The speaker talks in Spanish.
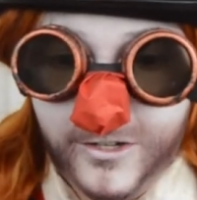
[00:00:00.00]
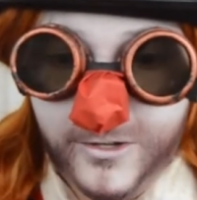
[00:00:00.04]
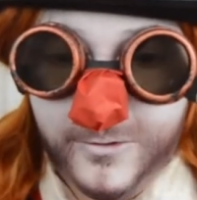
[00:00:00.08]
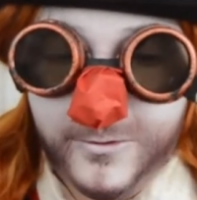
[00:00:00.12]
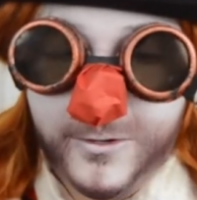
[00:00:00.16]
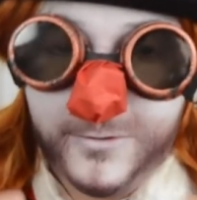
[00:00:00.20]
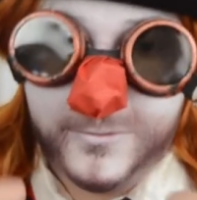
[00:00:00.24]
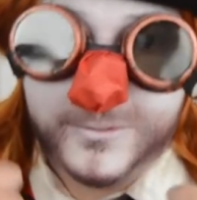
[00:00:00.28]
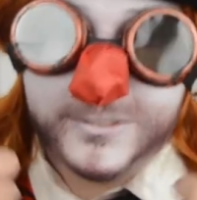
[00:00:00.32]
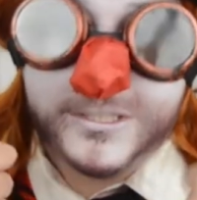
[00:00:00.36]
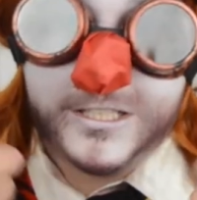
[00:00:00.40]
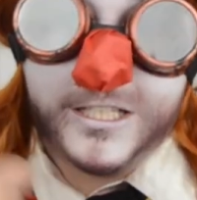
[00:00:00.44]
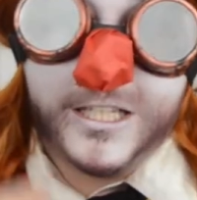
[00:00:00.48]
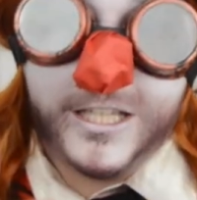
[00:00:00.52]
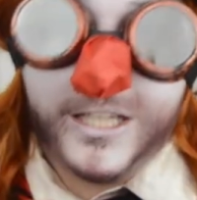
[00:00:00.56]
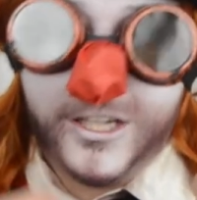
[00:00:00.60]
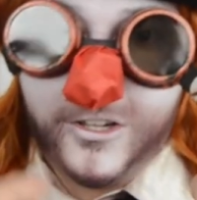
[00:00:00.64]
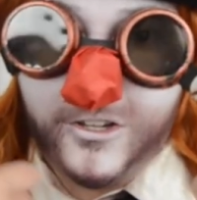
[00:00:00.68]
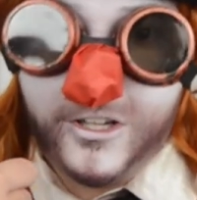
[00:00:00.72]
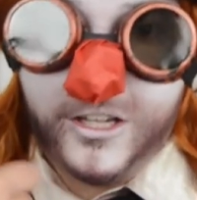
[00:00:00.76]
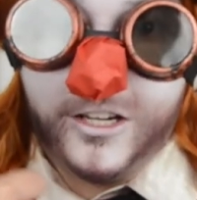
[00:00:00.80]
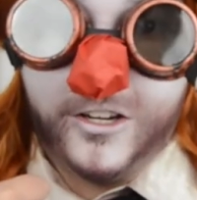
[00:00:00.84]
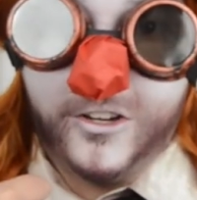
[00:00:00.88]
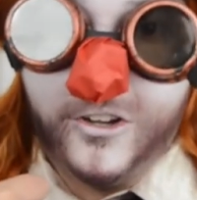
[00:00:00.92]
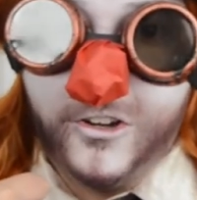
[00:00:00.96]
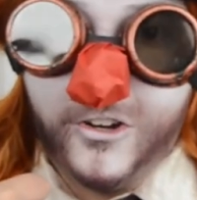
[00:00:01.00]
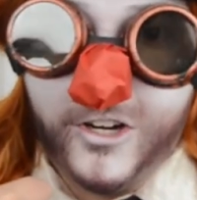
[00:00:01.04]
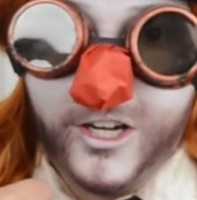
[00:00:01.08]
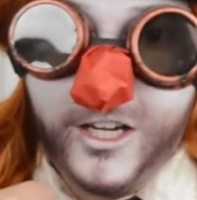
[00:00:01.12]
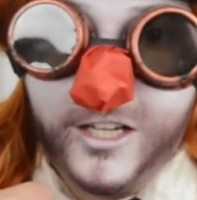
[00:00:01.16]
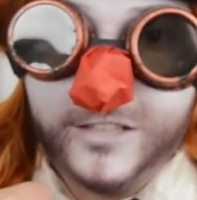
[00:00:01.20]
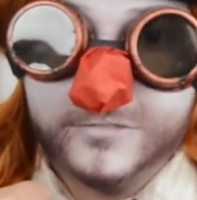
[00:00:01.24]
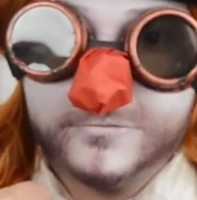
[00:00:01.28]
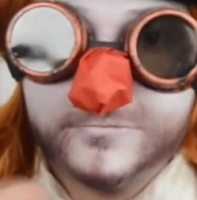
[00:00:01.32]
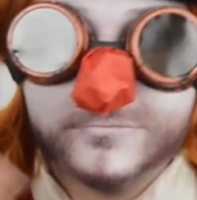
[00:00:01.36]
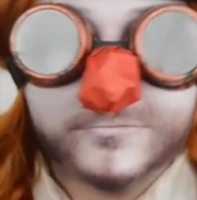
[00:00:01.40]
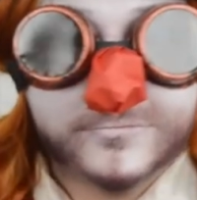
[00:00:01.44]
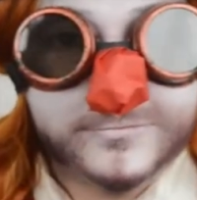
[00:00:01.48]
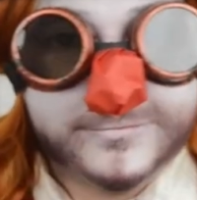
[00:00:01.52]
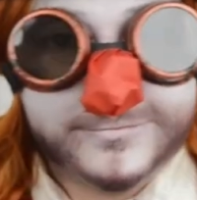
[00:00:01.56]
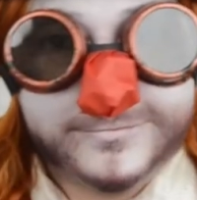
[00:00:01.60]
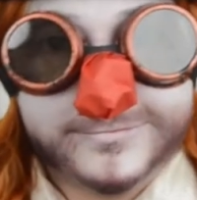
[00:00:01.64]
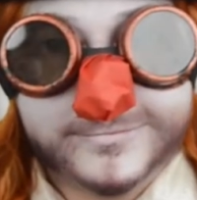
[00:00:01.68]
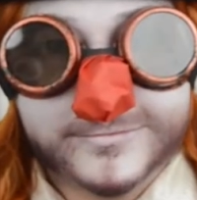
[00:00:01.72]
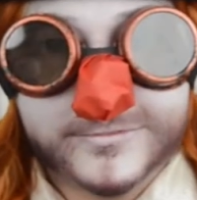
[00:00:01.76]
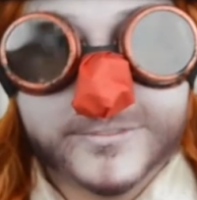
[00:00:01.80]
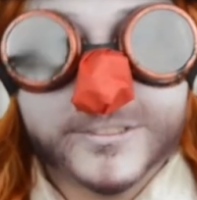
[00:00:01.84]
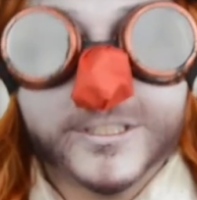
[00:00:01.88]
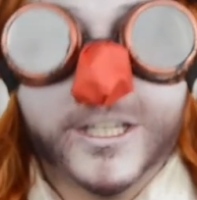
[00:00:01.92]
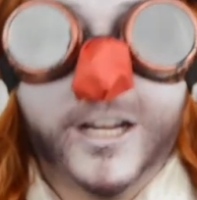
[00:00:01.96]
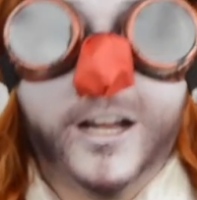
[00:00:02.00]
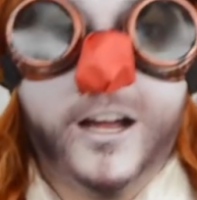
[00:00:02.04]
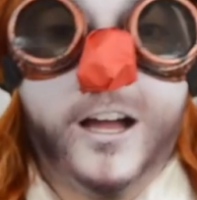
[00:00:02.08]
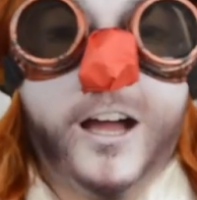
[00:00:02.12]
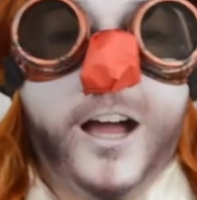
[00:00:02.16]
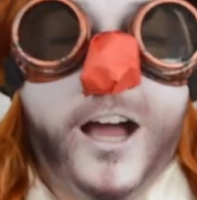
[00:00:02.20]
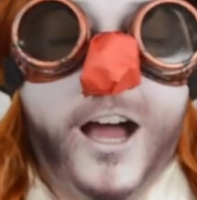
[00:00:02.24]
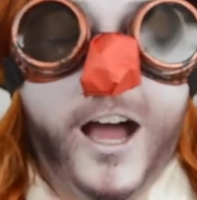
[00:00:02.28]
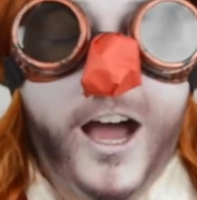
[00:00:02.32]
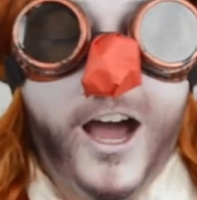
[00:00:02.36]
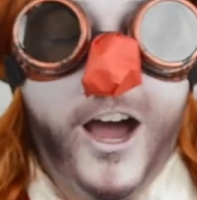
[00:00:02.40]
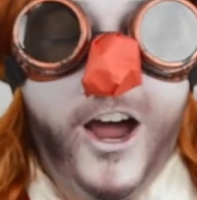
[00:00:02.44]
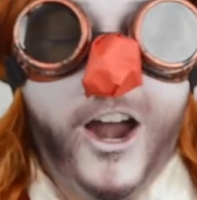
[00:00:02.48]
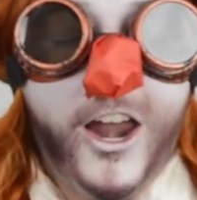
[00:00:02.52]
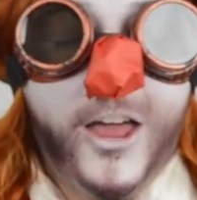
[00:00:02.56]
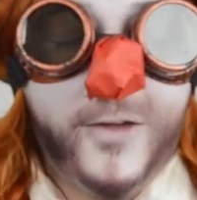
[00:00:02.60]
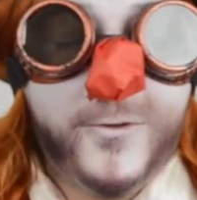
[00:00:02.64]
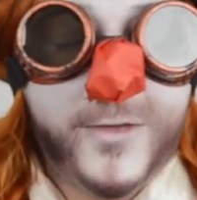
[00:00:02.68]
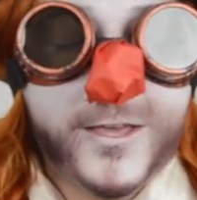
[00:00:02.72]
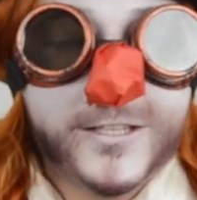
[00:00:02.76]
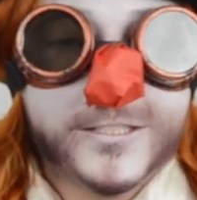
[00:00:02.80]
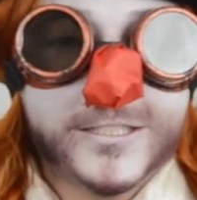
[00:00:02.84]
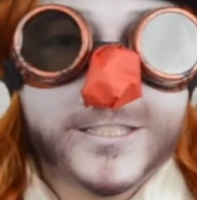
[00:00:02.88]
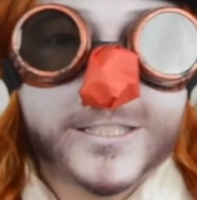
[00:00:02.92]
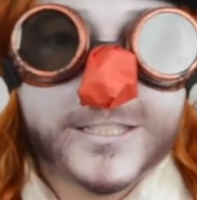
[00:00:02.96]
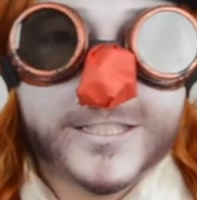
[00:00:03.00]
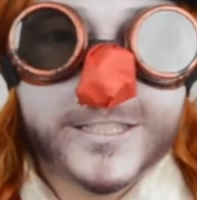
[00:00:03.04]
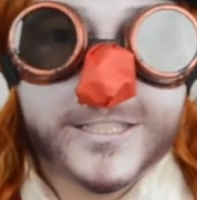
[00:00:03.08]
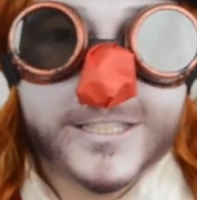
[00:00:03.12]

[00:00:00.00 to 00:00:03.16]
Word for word: de barba, así que creo que lo logré. Ahora bien,